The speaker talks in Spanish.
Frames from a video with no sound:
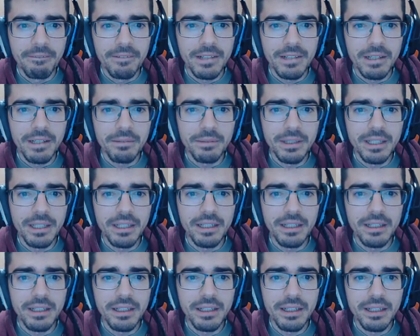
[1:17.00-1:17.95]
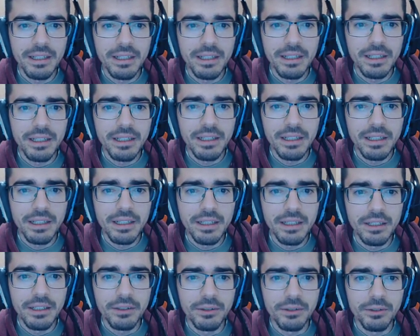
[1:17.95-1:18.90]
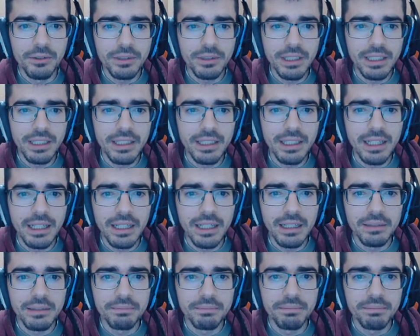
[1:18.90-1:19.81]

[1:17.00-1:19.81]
A ver, no eh, tenía...